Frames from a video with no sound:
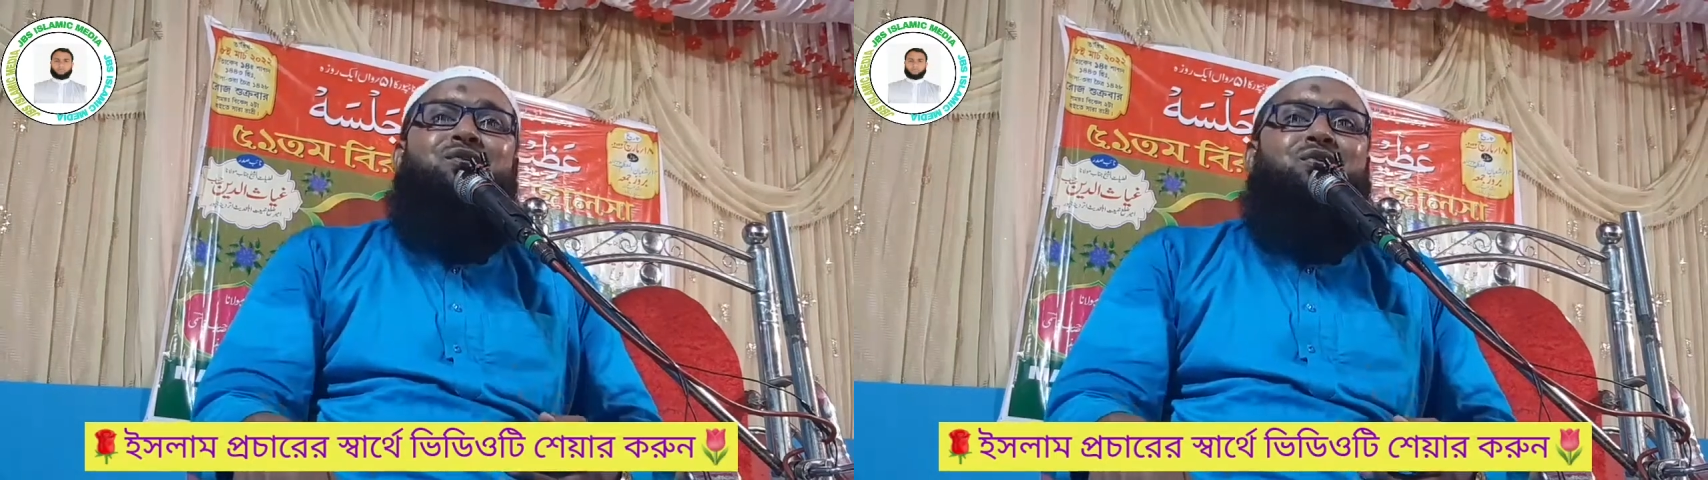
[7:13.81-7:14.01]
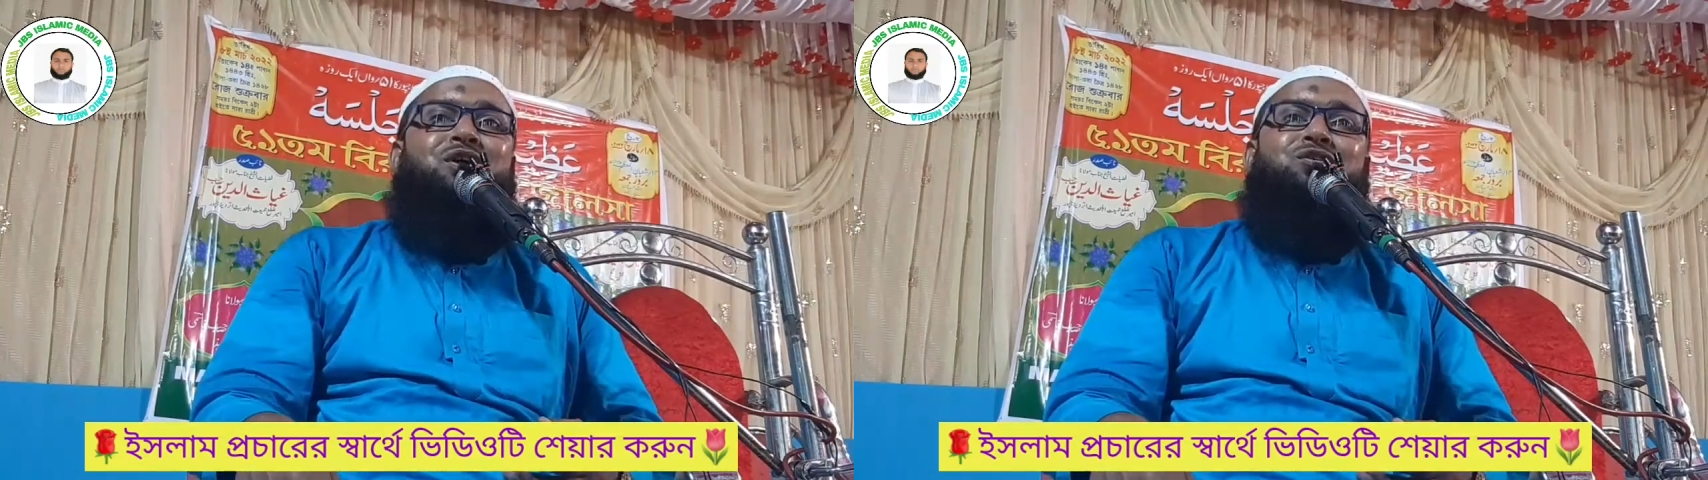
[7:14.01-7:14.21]

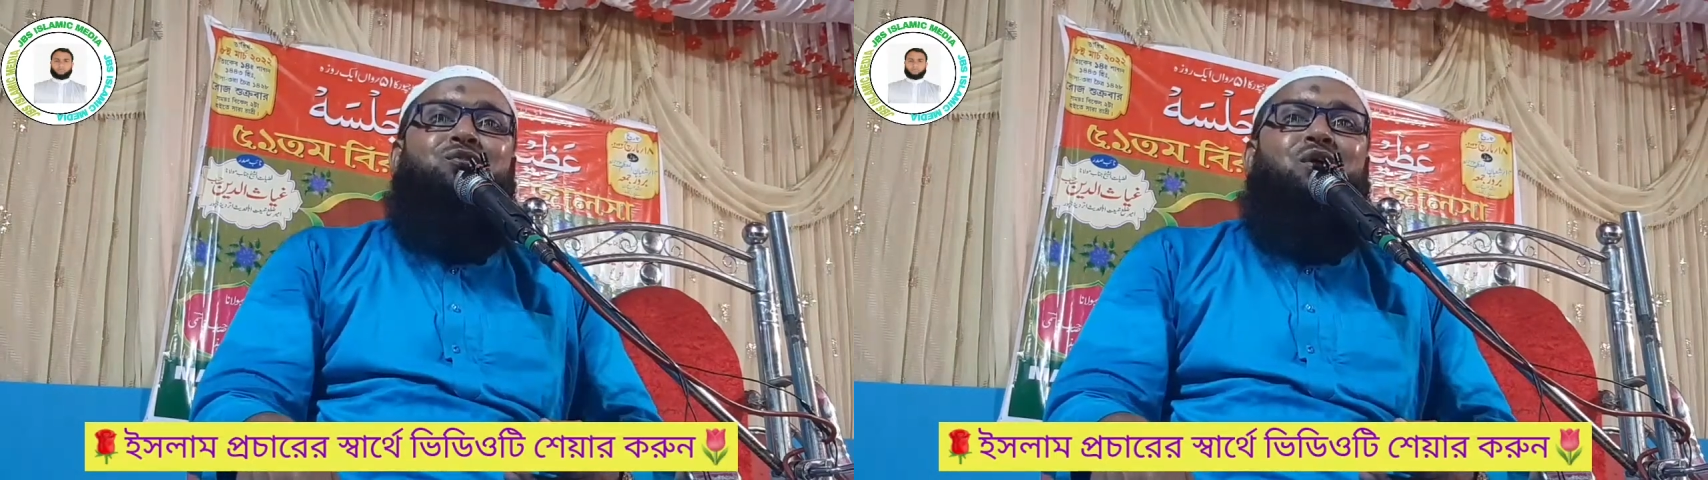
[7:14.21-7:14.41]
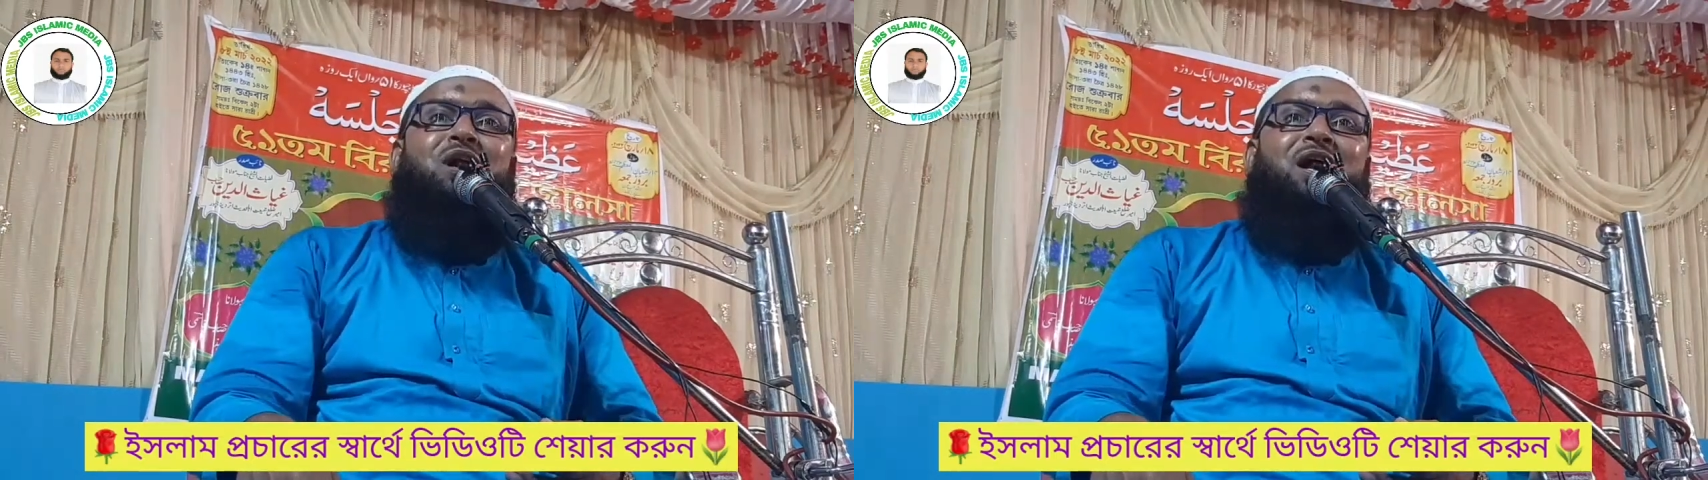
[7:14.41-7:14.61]
করে
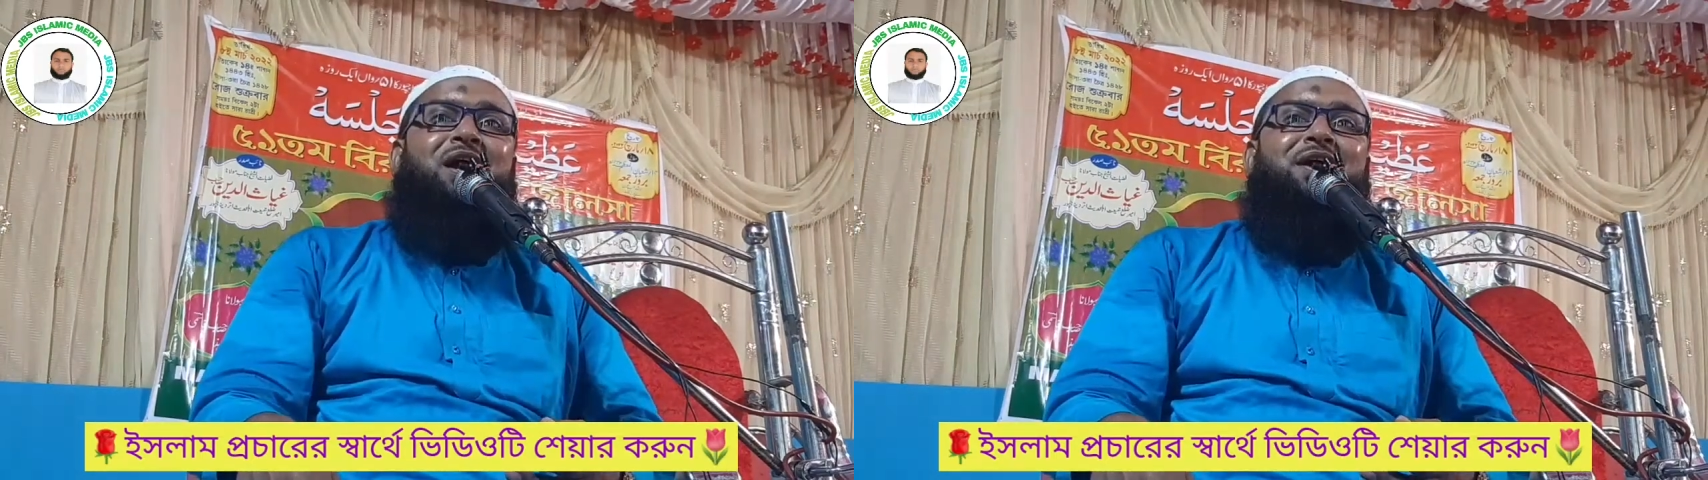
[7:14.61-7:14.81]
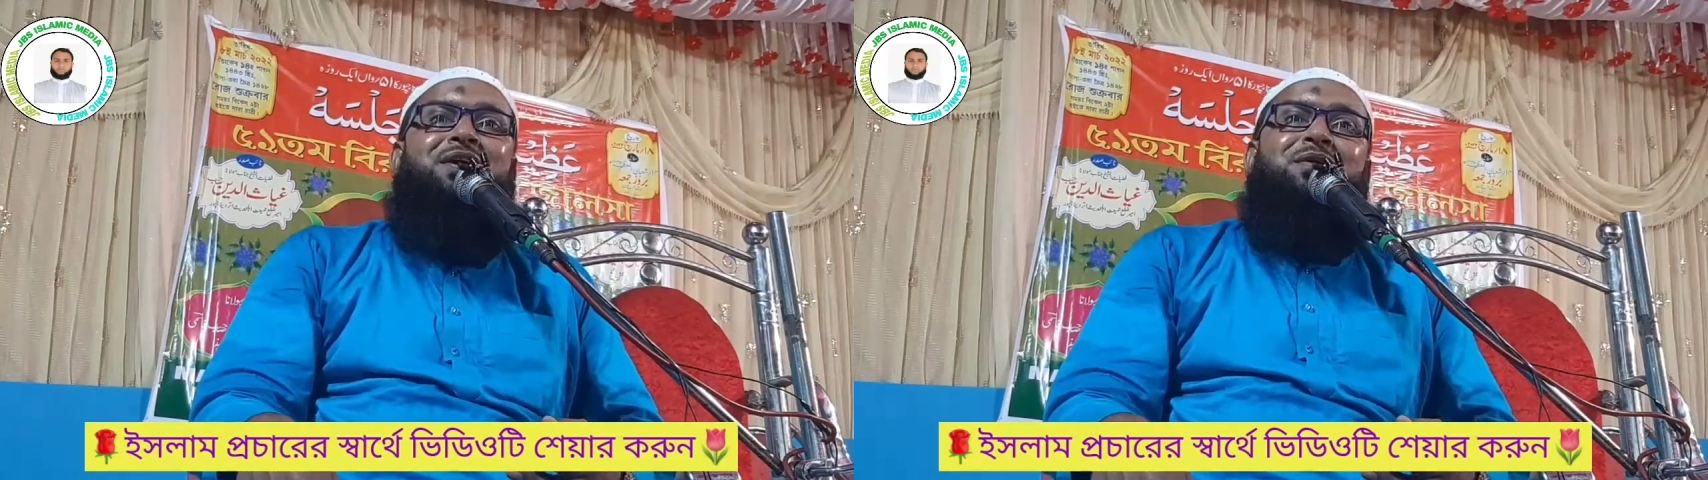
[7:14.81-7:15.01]
তুললে
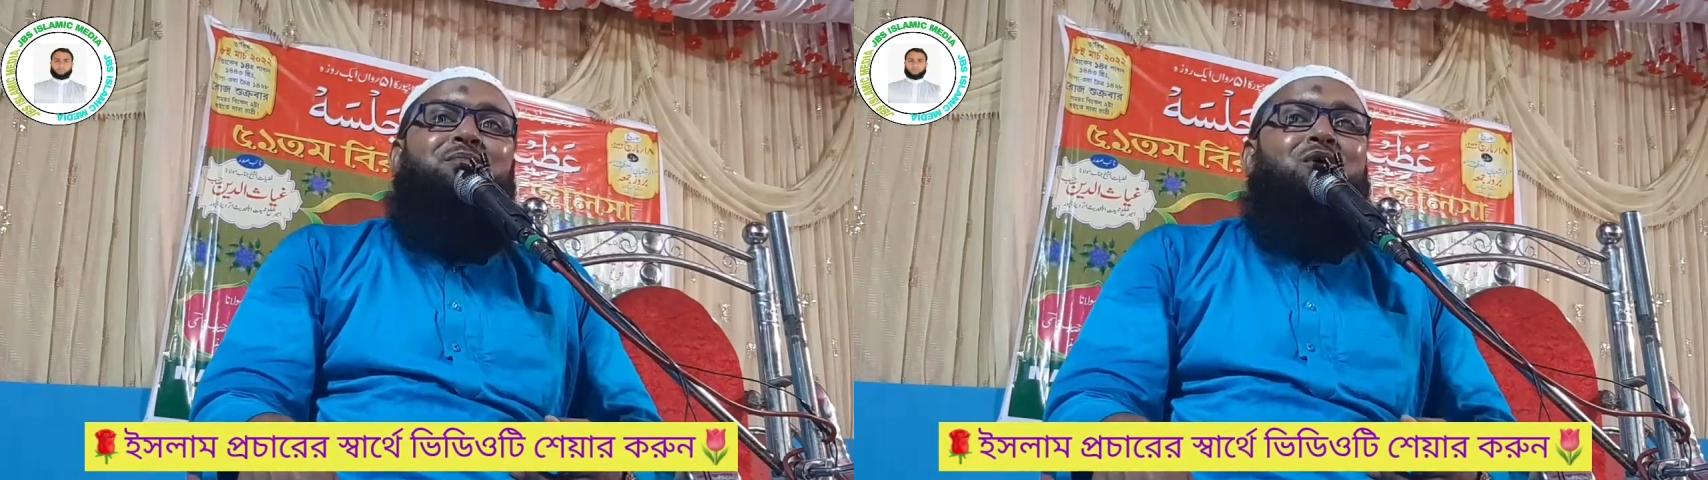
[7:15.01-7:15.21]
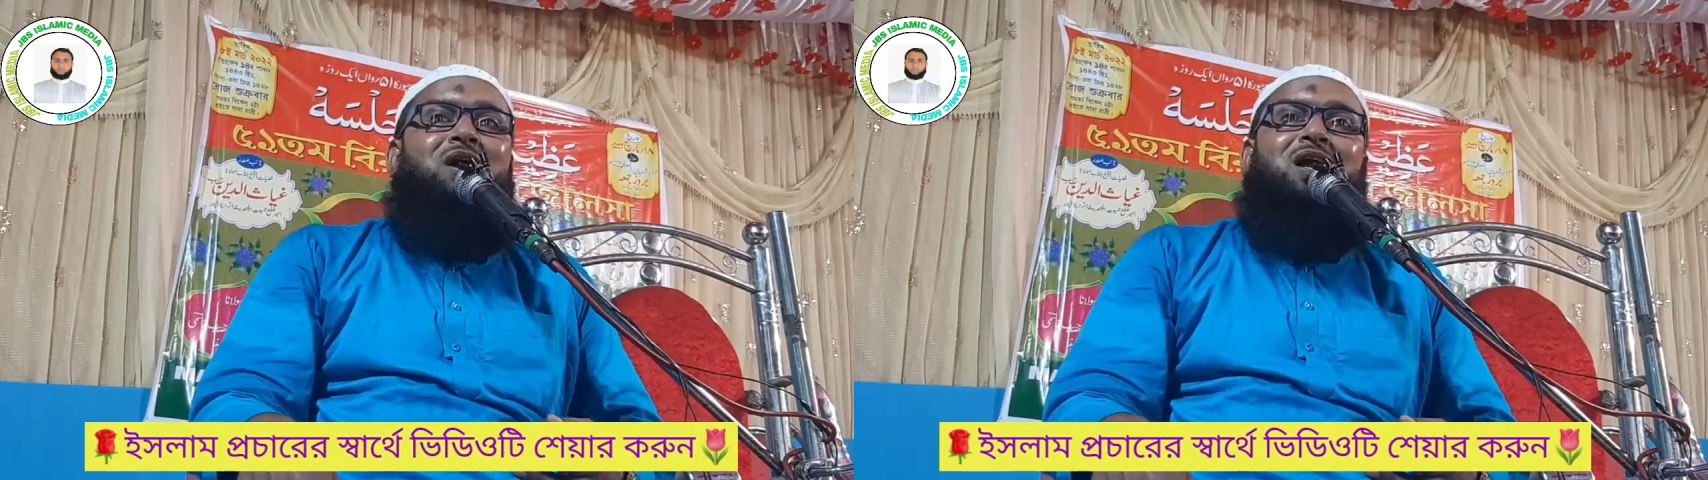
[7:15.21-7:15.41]

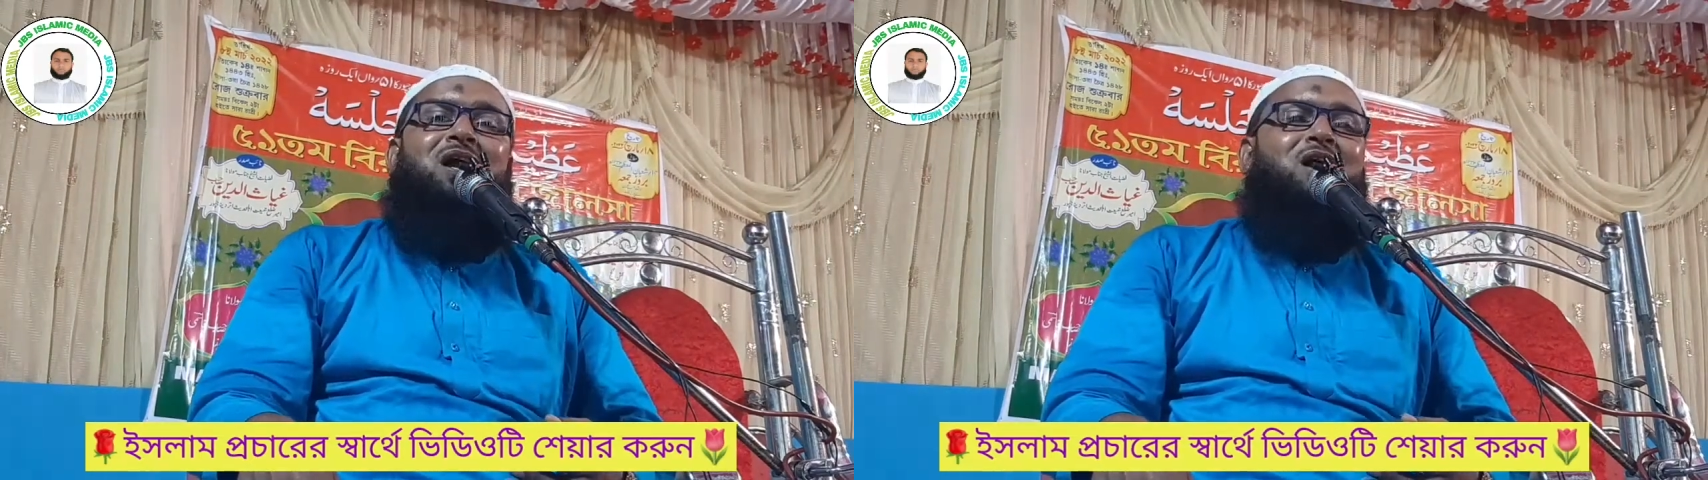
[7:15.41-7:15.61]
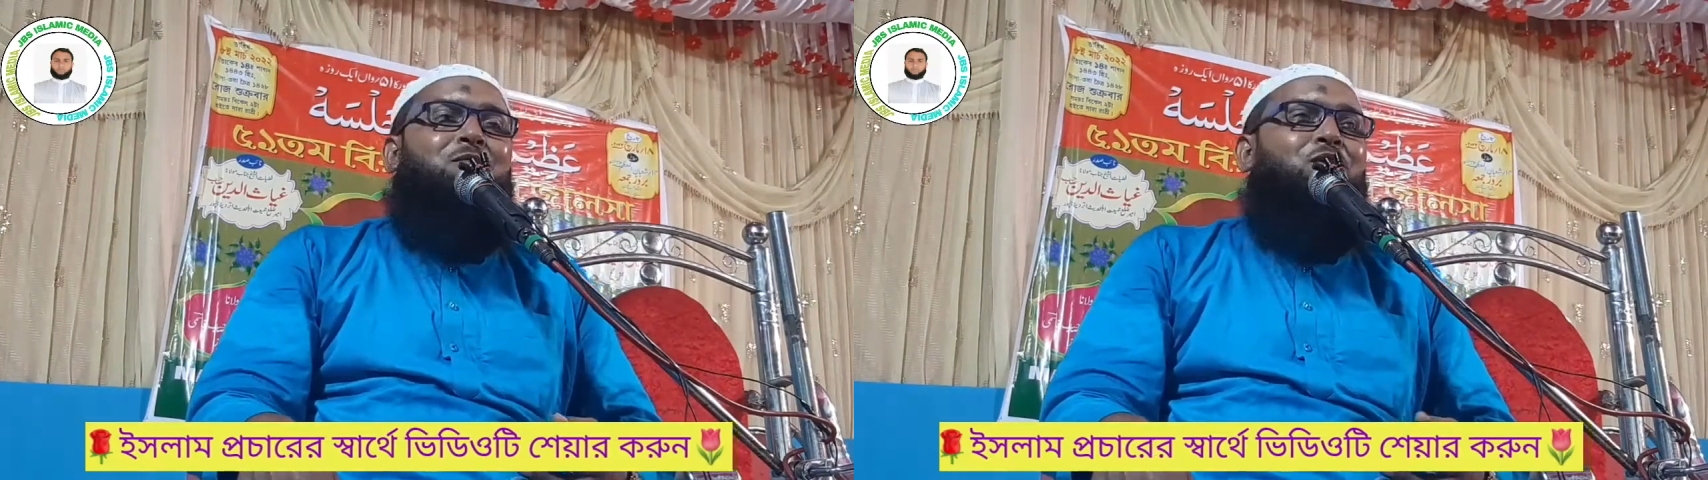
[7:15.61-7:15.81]
মহান আল্লাহ